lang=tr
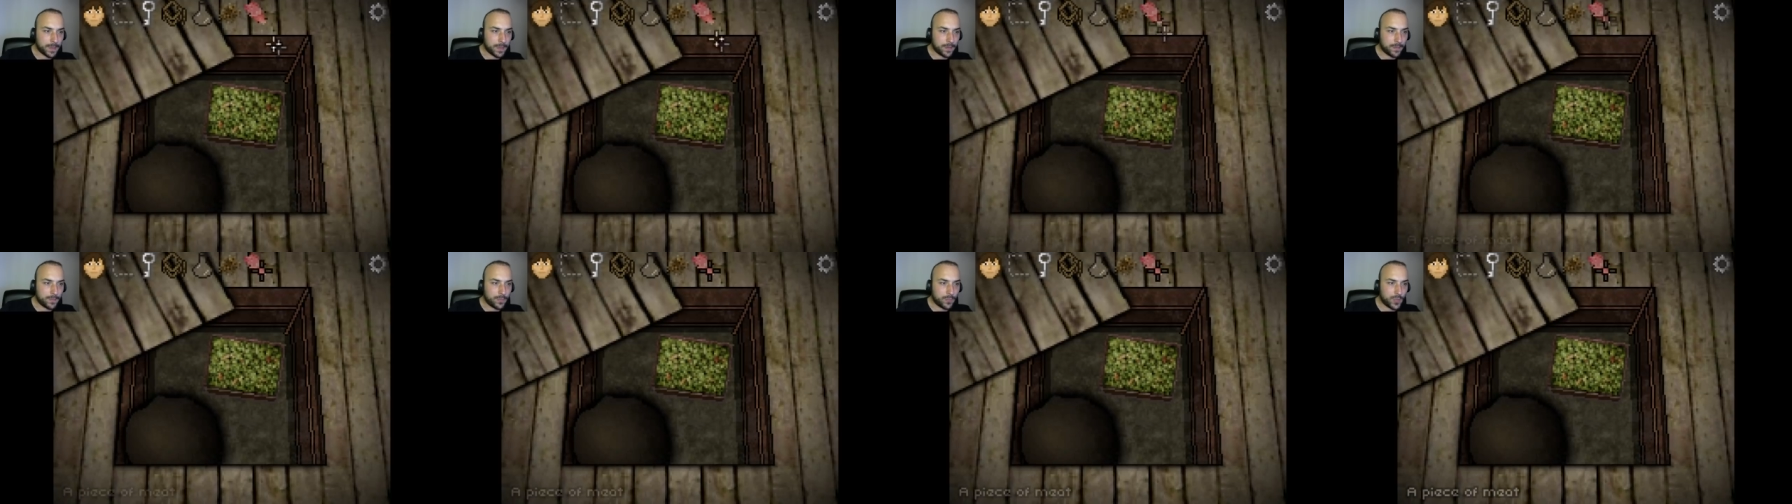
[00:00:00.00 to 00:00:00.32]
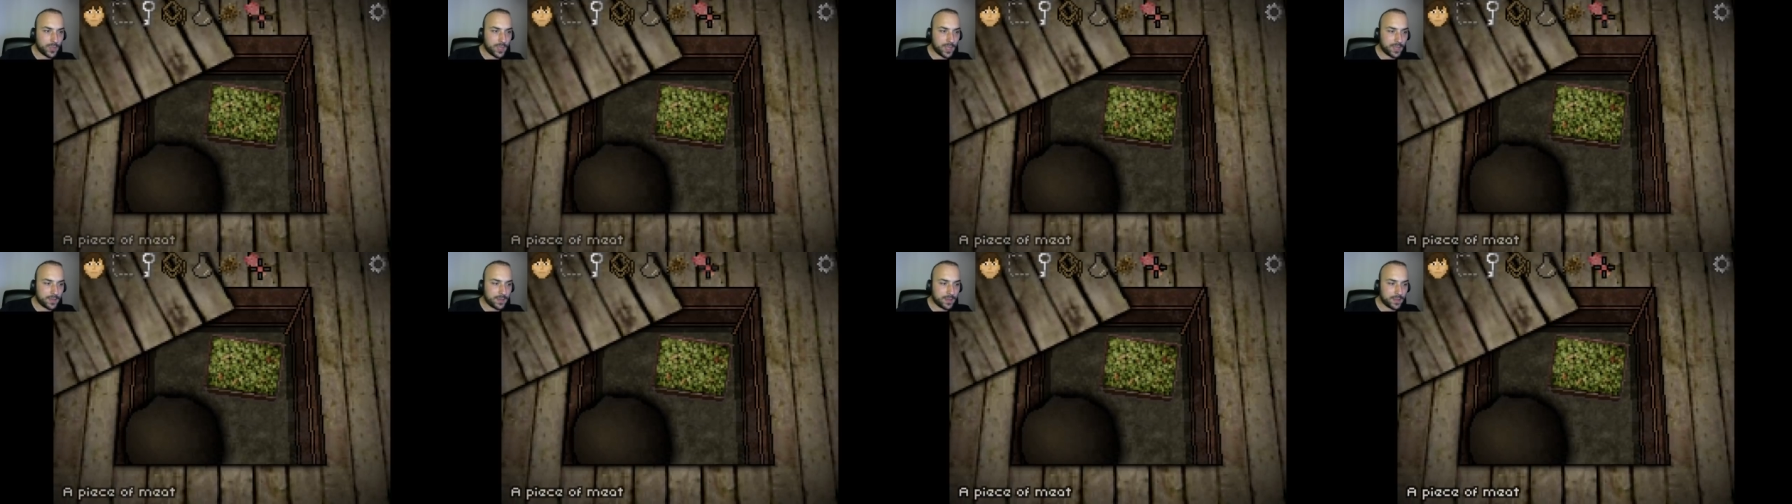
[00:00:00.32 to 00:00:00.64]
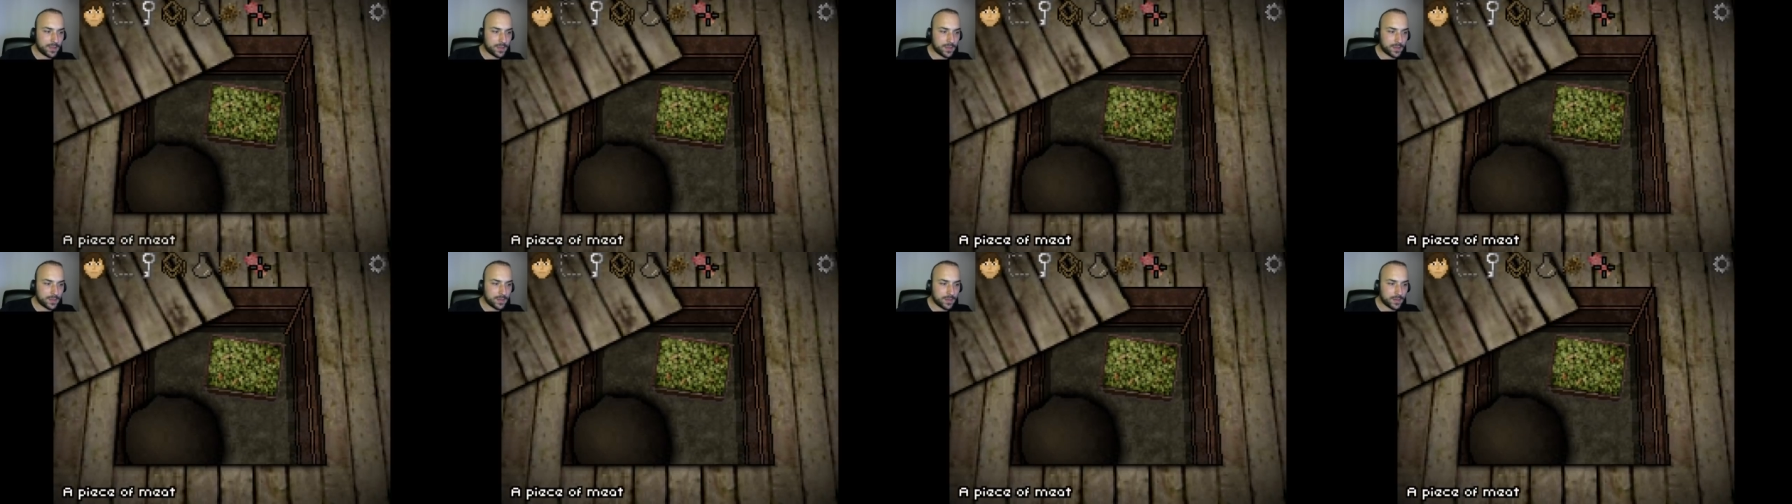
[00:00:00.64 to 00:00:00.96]
Bu
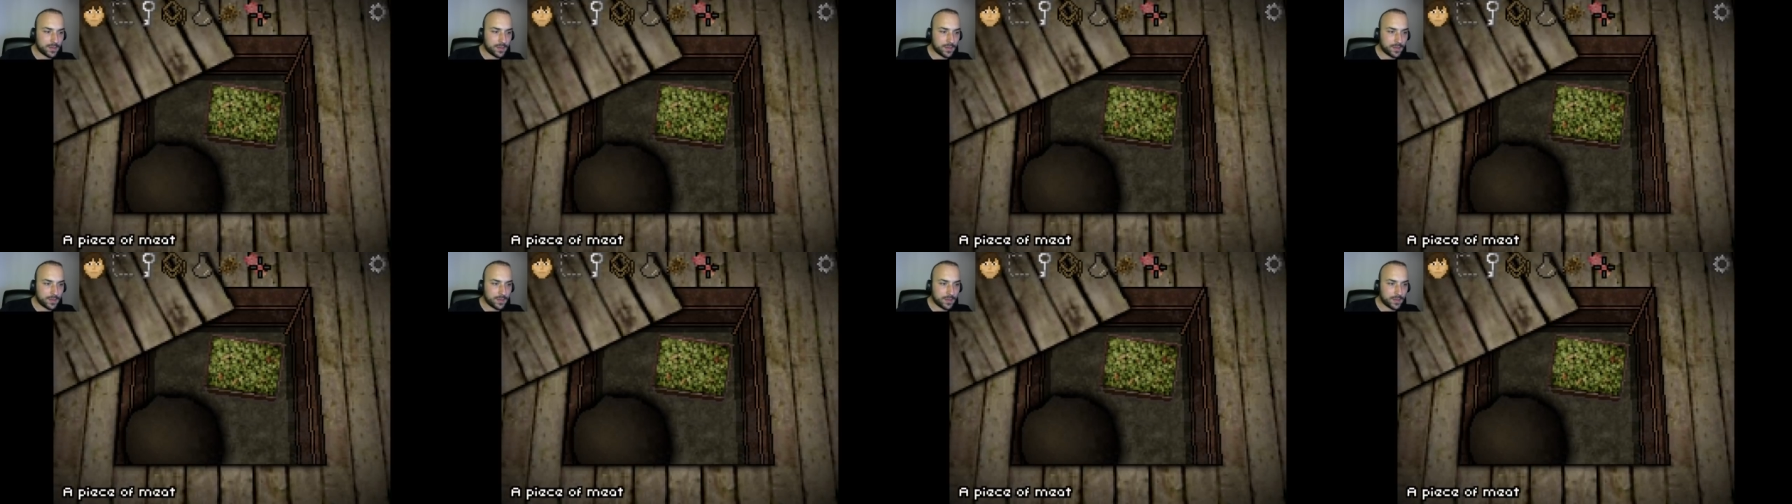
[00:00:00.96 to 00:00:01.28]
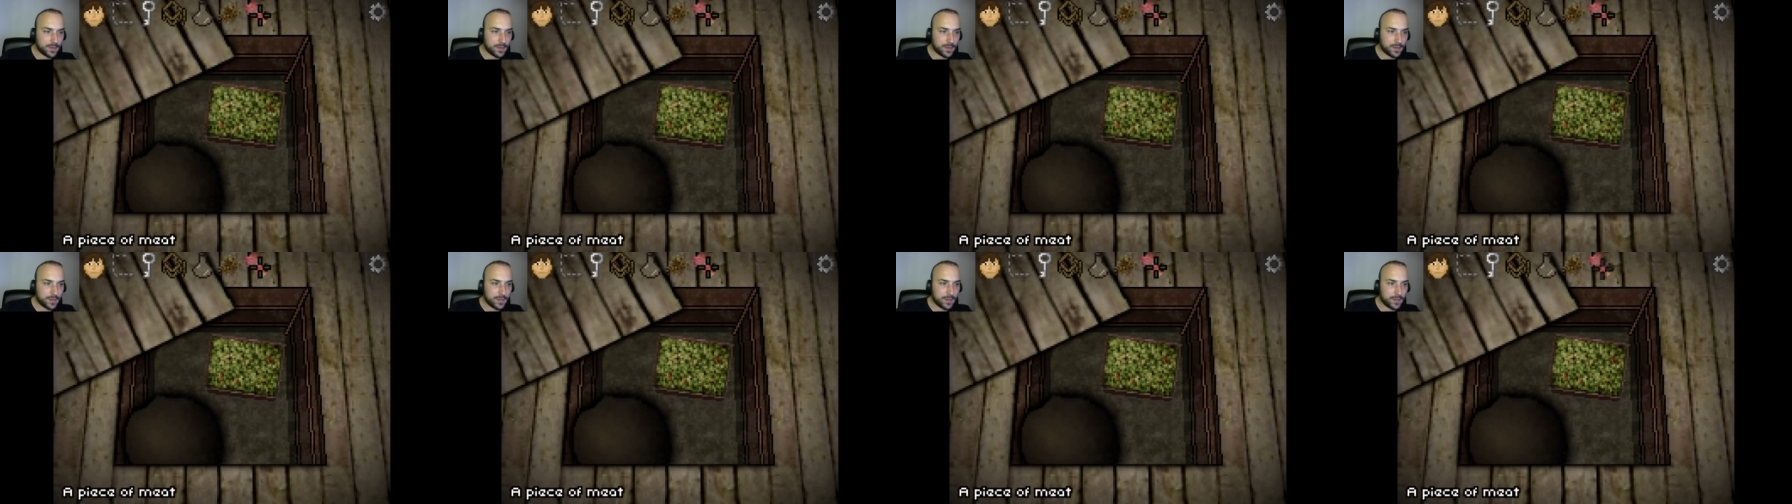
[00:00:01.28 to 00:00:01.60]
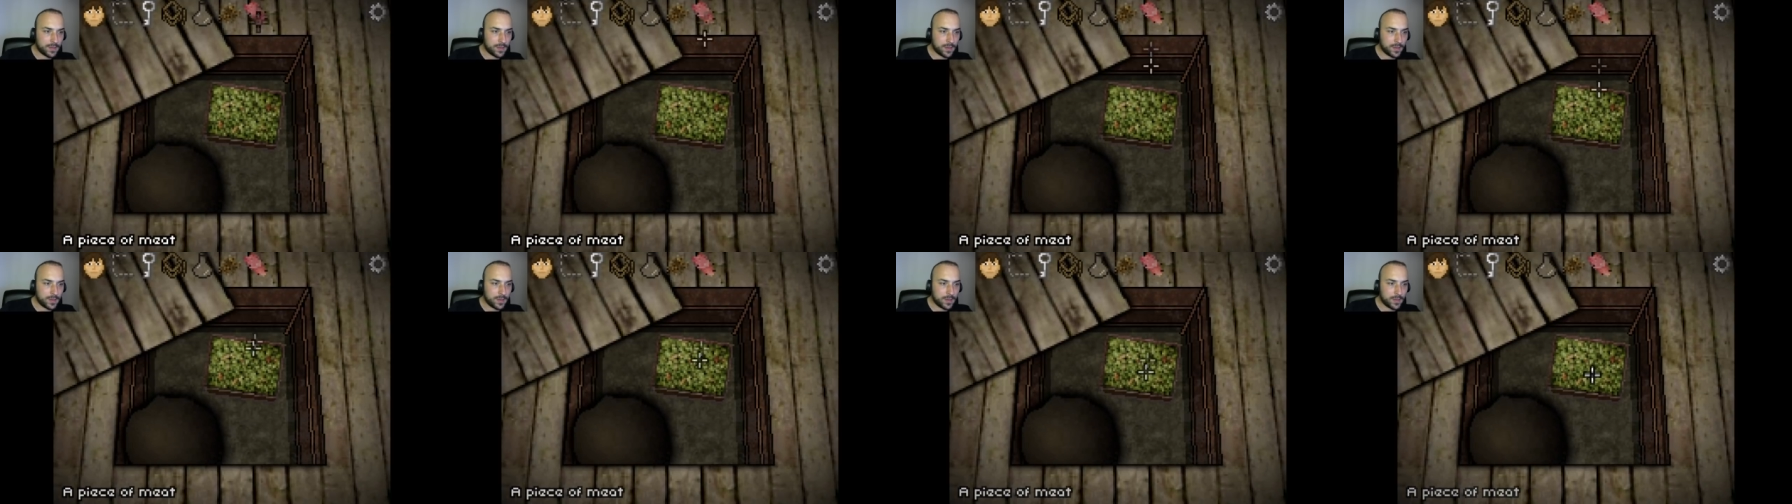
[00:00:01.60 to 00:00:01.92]
nedir?
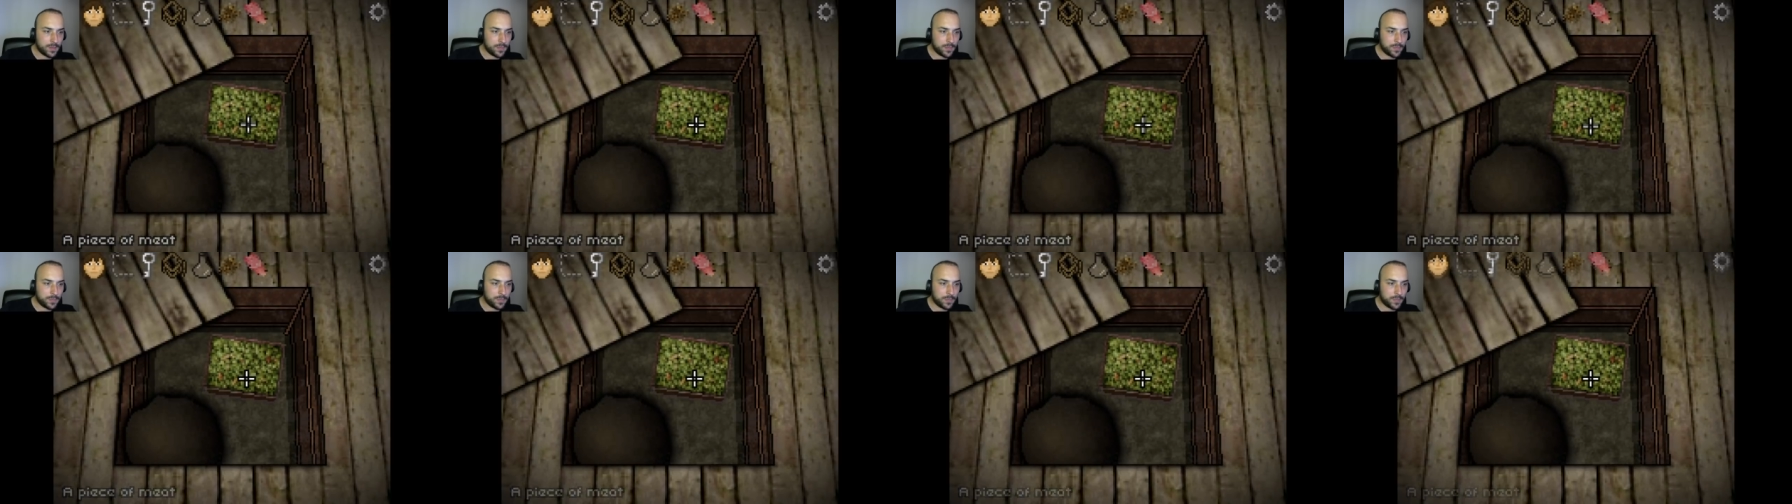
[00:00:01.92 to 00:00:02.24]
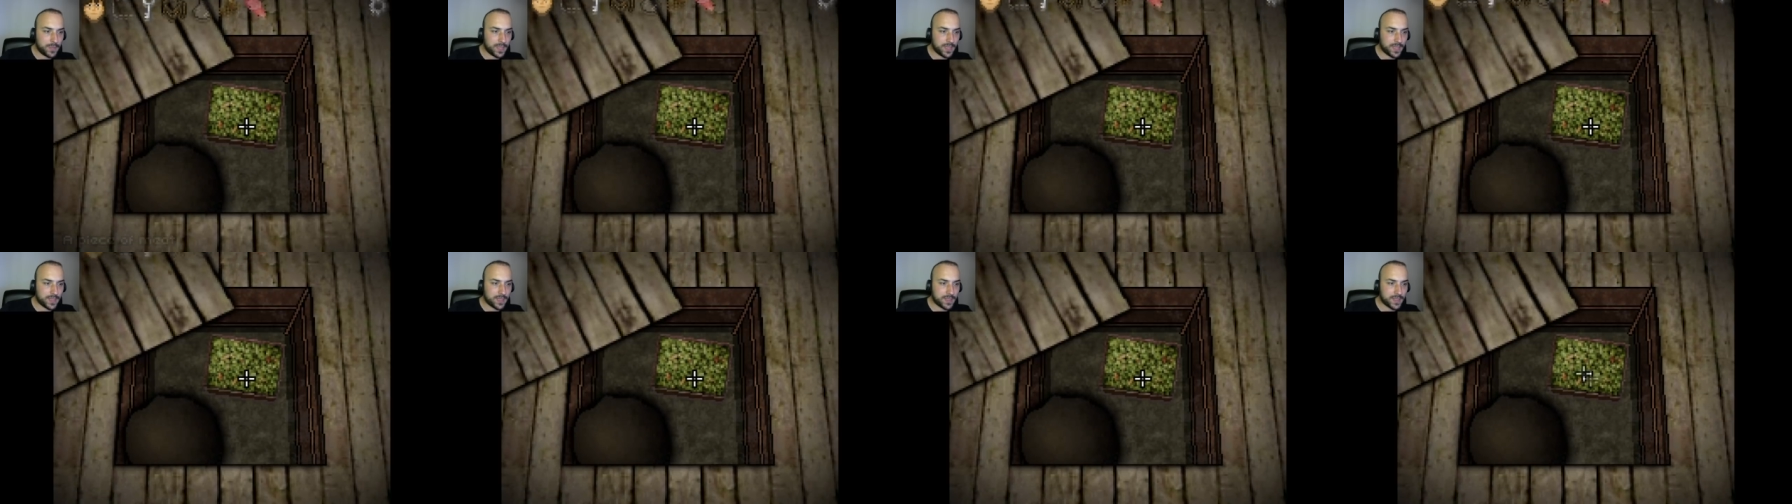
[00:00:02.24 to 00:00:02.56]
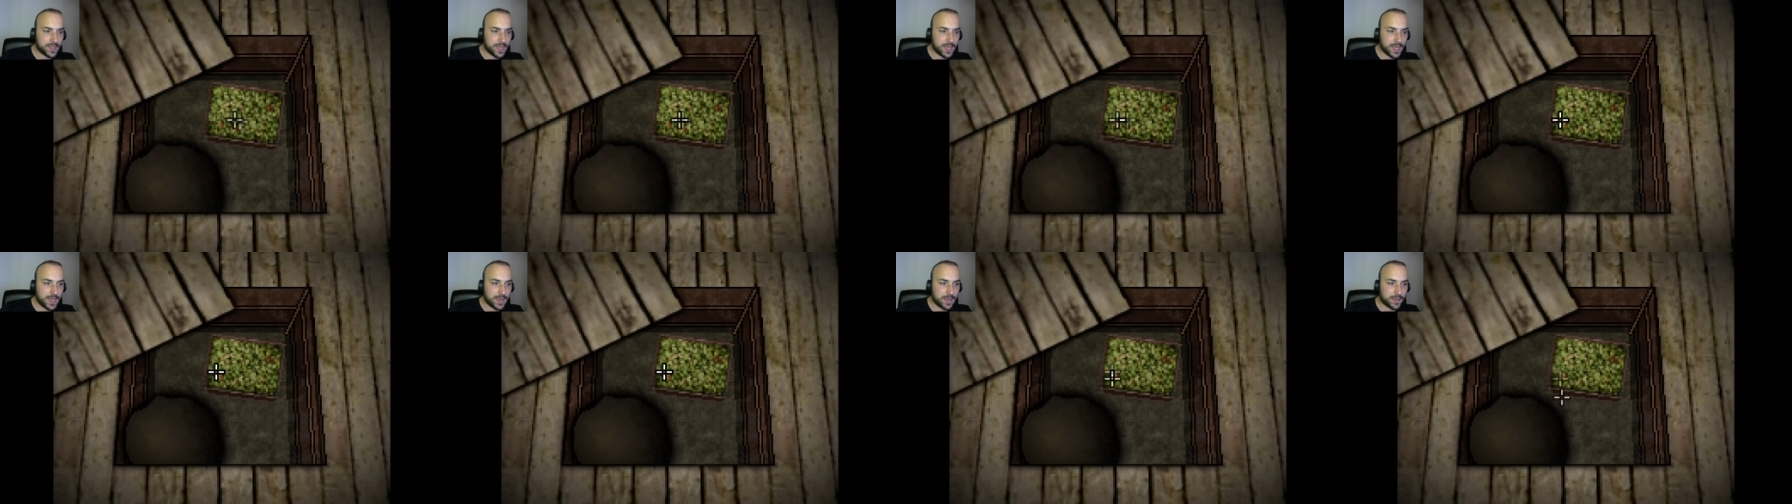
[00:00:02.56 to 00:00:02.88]

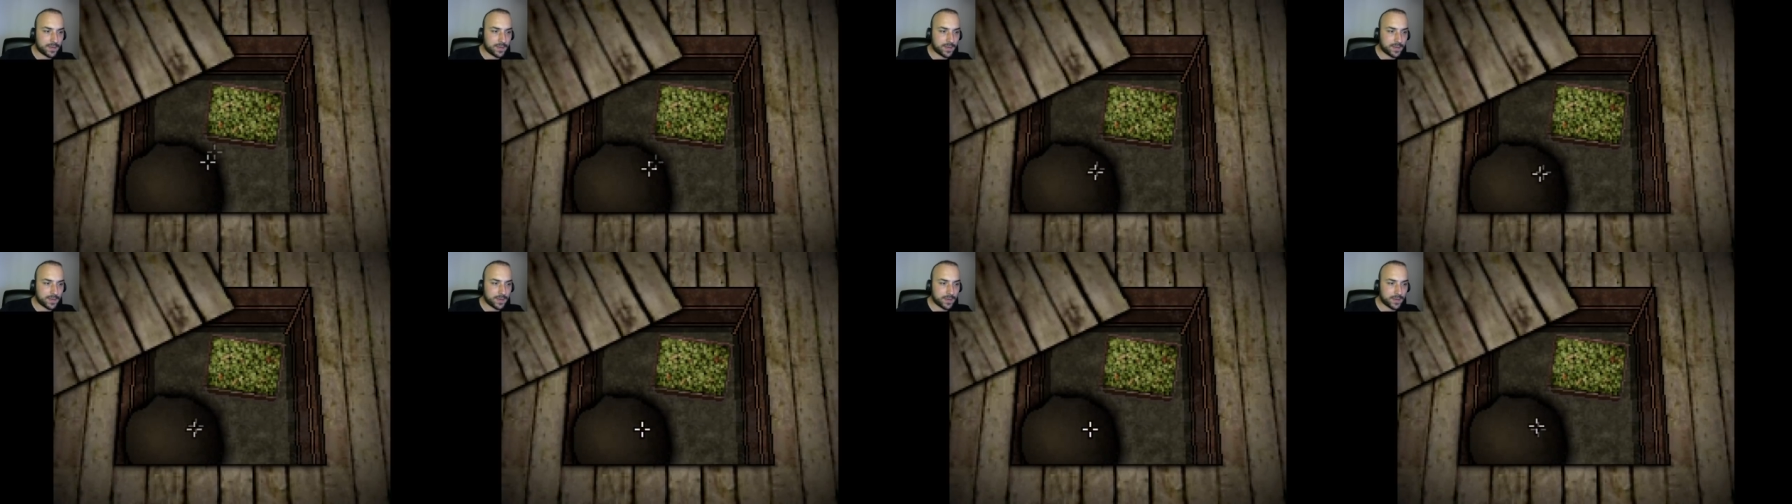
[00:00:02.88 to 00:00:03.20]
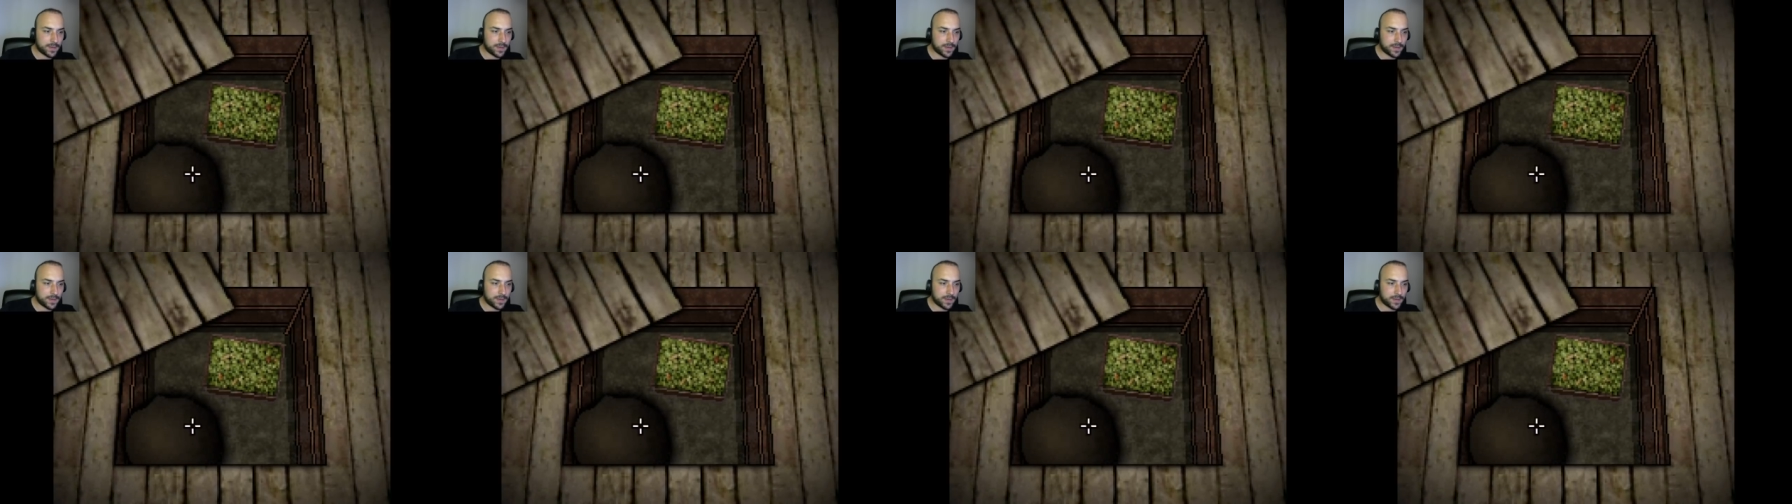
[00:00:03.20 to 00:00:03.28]
Biraz et.